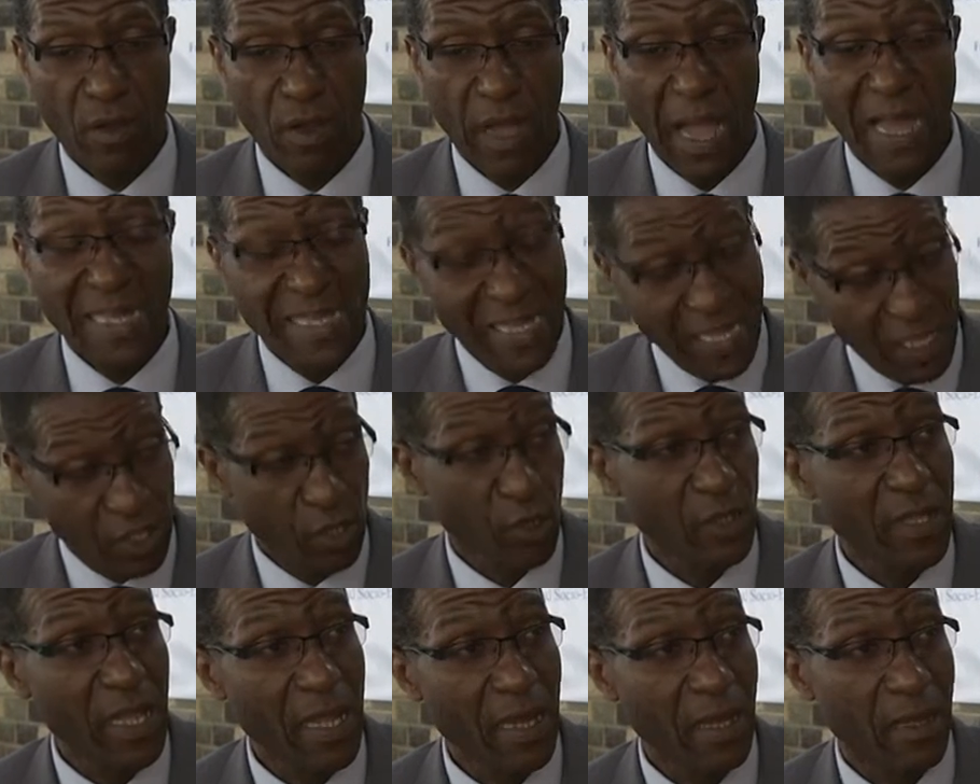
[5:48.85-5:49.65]

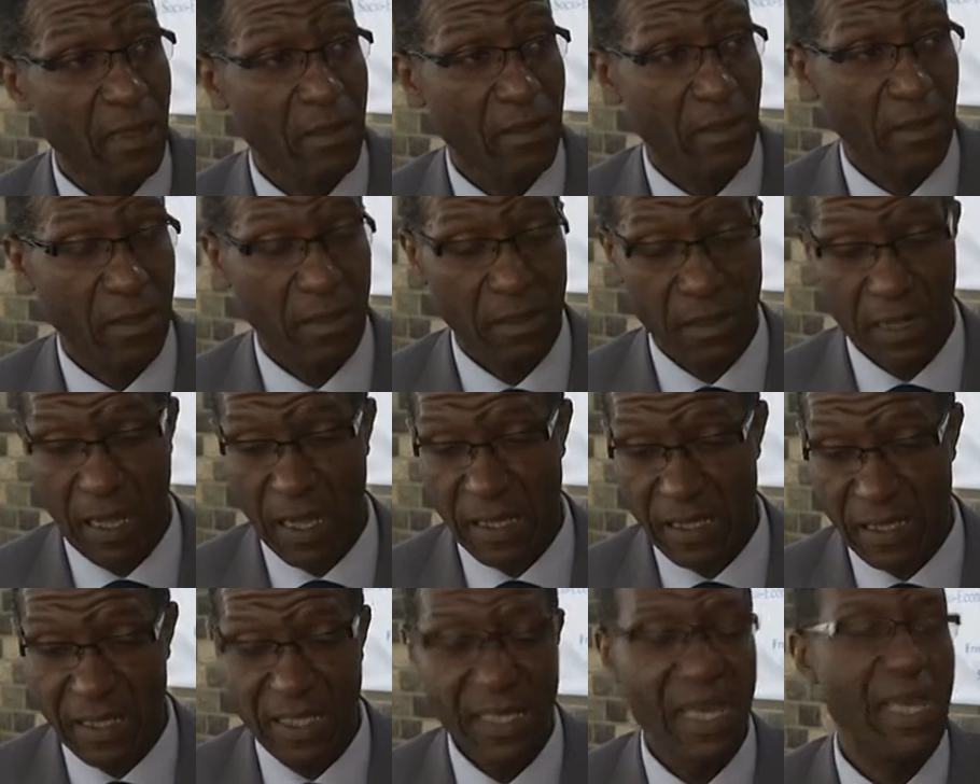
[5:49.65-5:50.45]
additionnels hein, à
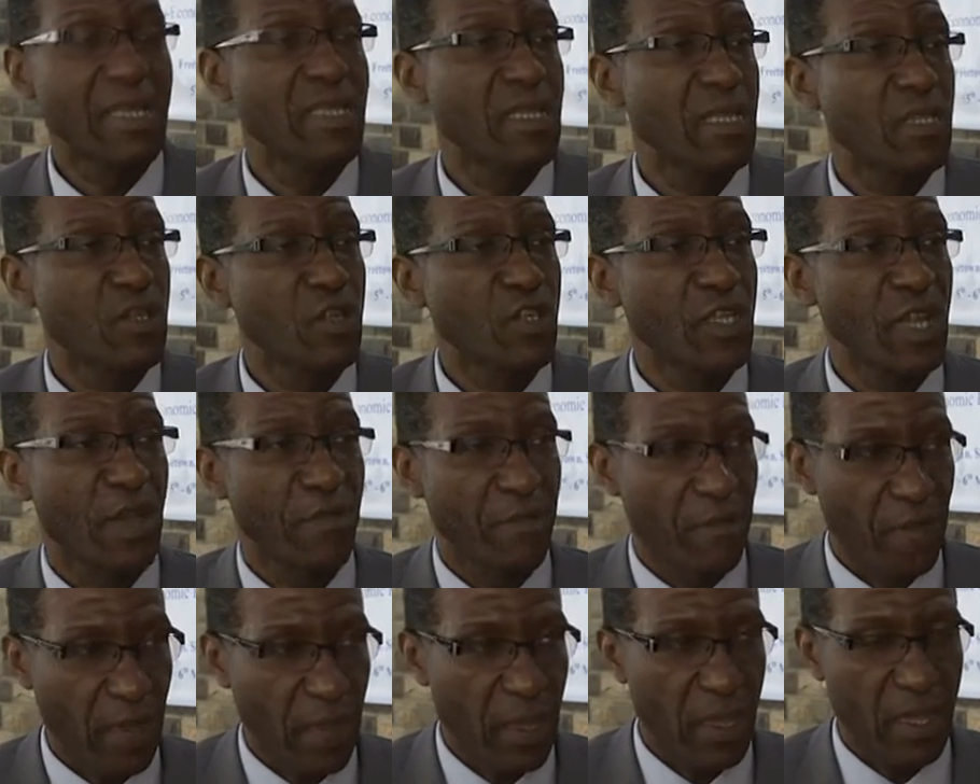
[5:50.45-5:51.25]
ce qui a été déjà
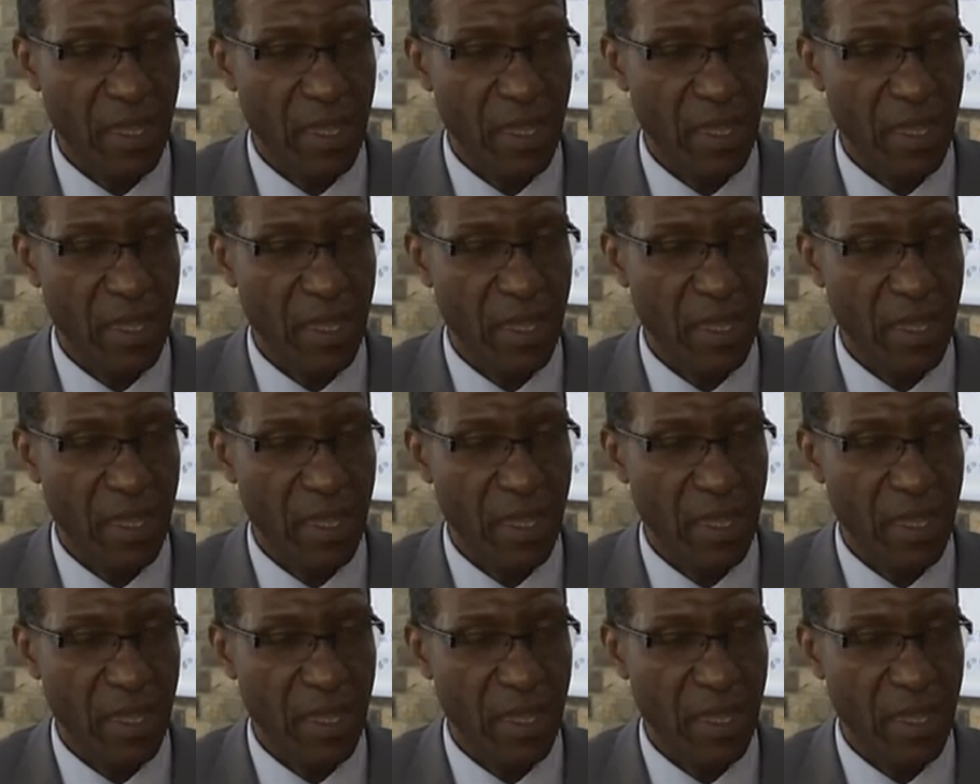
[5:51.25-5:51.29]
fait